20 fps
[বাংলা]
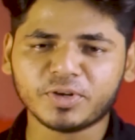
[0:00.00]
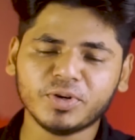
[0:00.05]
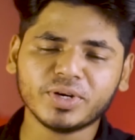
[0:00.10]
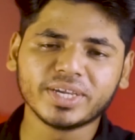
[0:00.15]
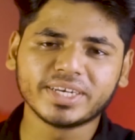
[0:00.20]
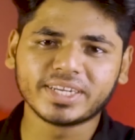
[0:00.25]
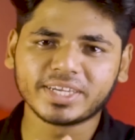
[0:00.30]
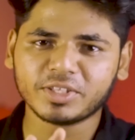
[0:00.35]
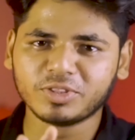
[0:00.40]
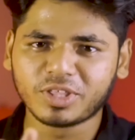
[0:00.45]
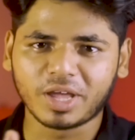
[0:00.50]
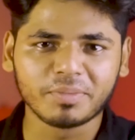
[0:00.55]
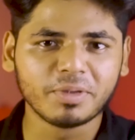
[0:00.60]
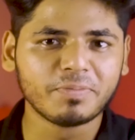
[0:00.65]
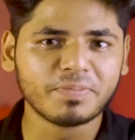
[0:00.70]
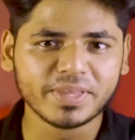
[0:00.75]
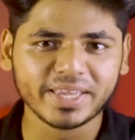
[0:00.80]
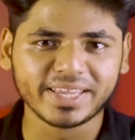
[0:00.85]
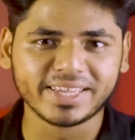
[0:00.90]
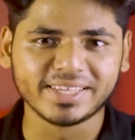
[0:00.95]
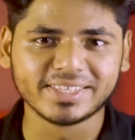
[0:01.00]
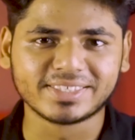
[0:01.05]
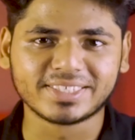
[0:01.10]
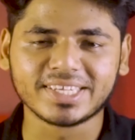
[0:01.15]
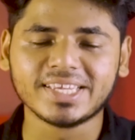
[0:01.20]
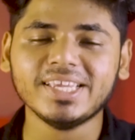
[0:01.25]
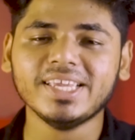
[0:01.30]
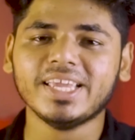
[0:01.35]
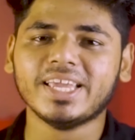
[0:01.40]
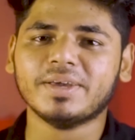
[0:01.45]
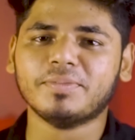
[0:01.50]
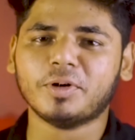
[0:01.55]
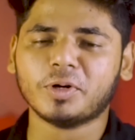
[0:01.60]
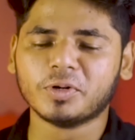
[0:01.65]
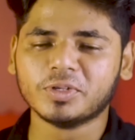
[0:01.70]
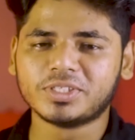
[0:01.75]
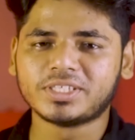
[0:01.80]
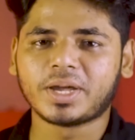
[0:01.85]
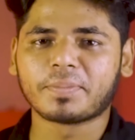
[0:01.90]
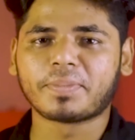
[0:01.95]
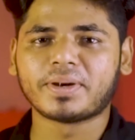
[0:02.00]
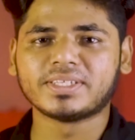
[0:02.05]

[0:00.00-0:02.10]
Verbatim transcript: যাই হোক এটা কিন্তু আমি পেয়ে গিয়েছি এবং হচ্ছে